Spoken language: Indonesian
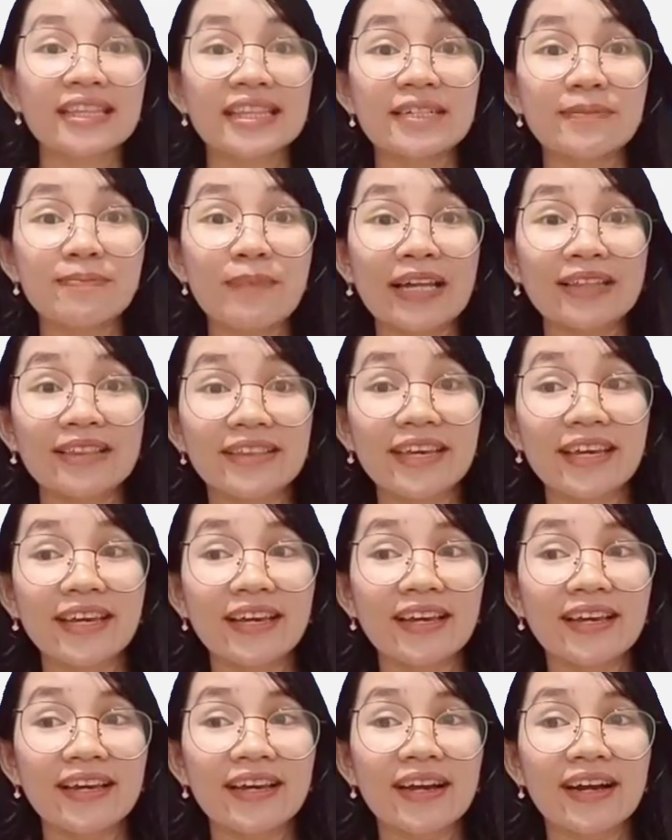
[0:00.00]

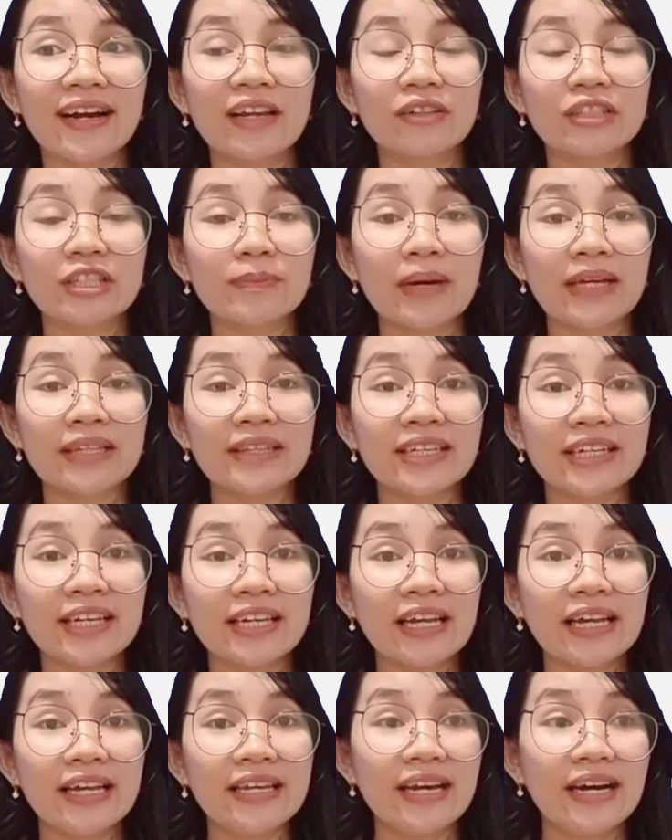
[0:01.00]
tematik kalau tematik
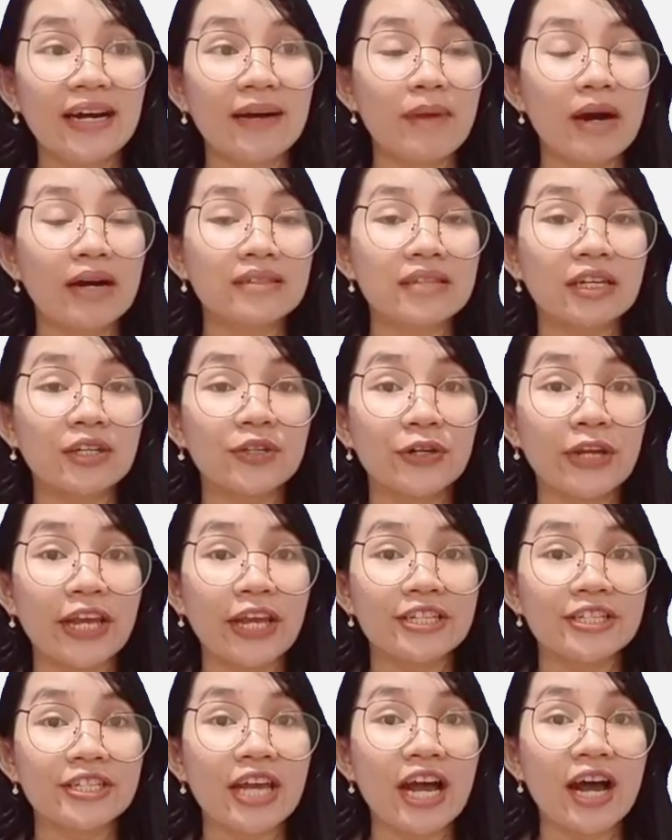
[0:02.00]
kan ada bahasa
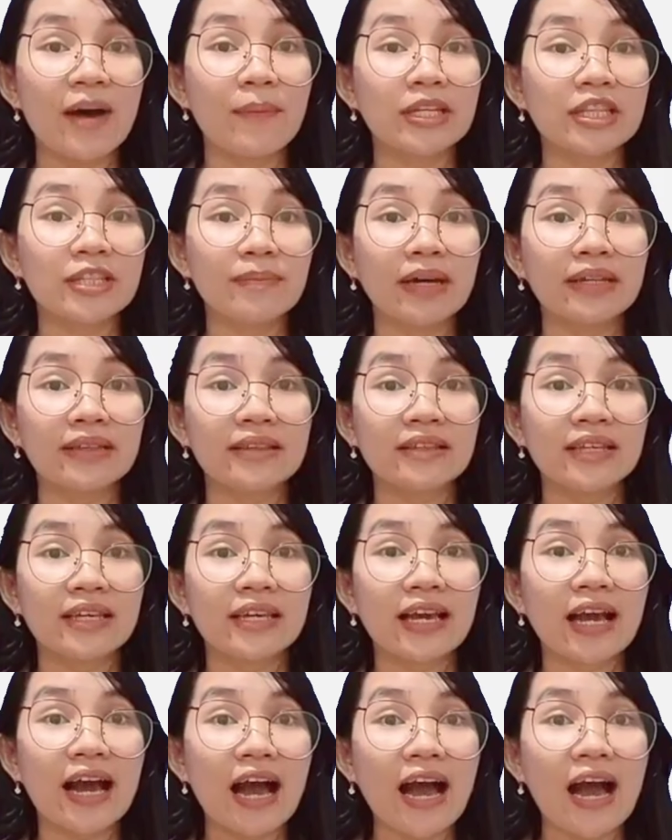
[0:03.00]
Indonesia
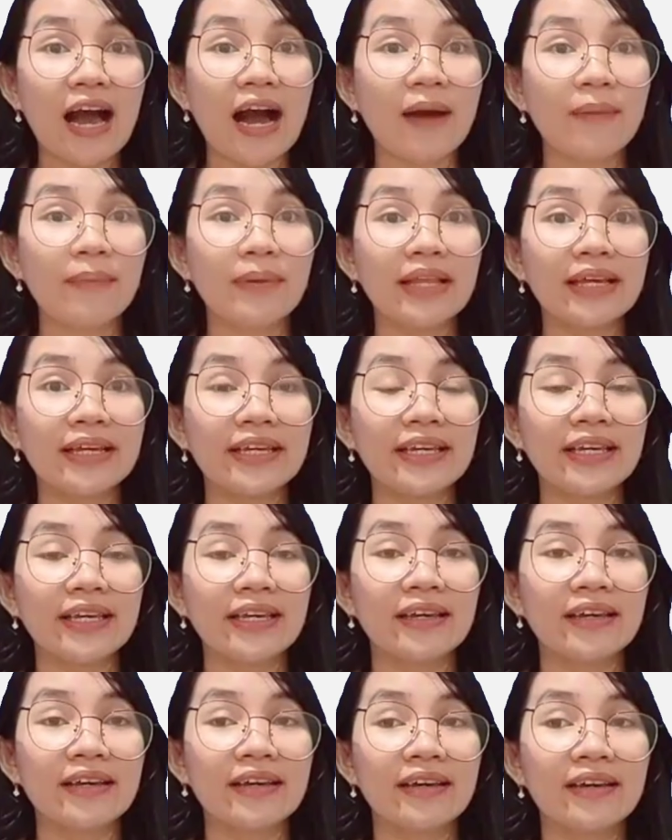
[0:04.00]
matematika
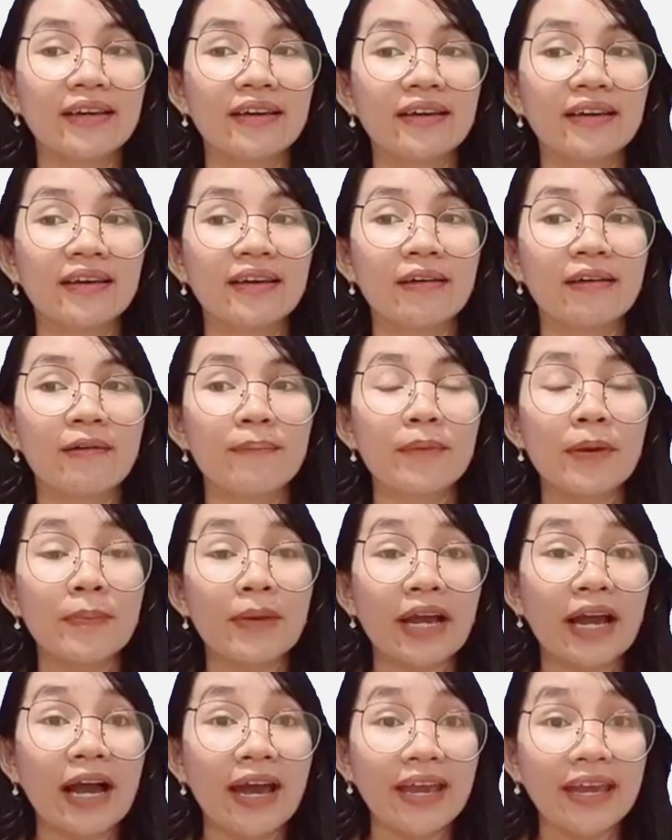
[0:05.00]
apalagi
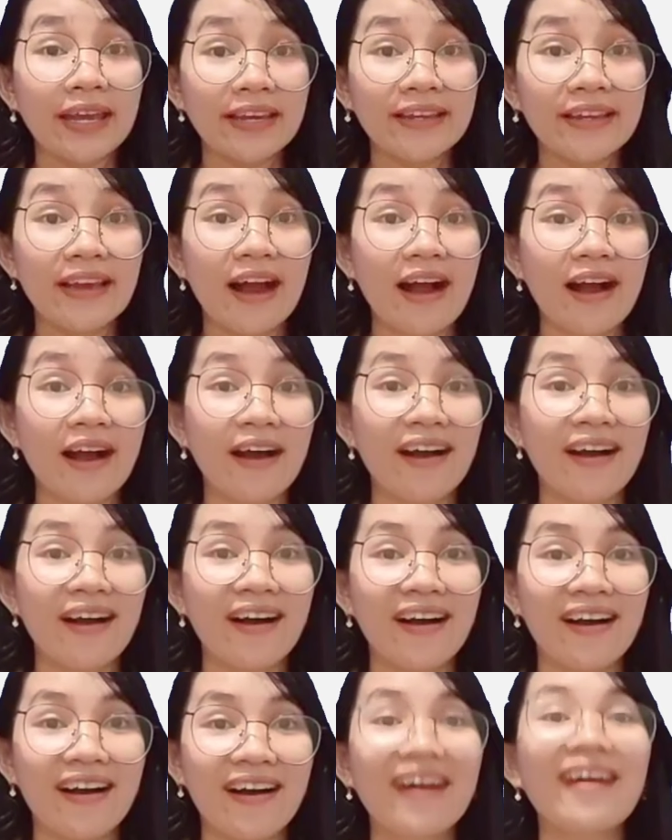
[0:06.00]
PPKN ya
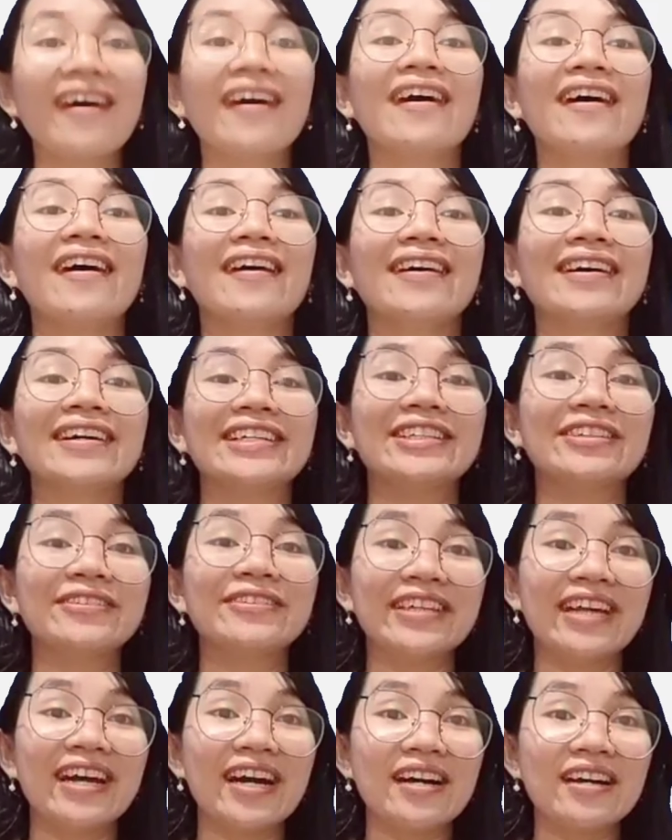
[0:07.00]
uh,
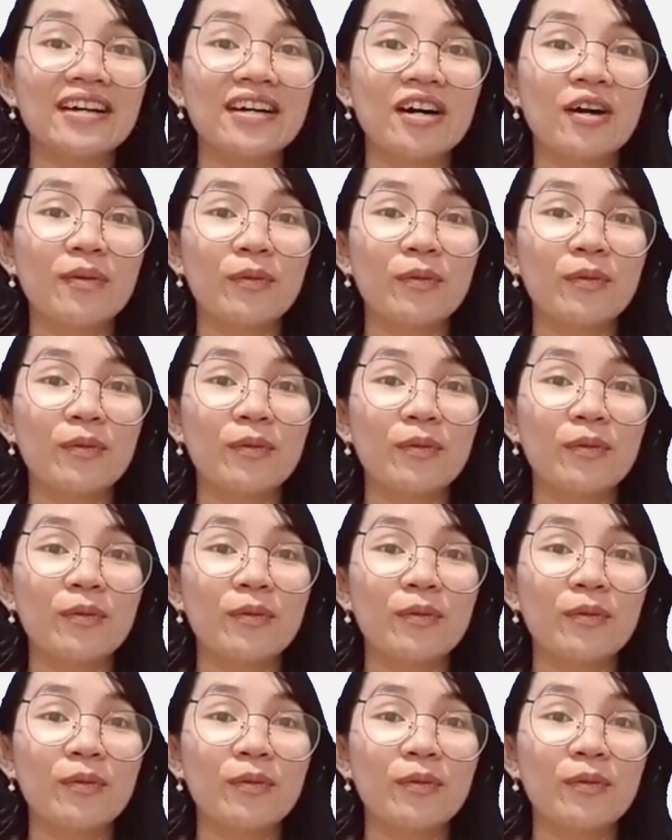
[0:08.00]
itu ya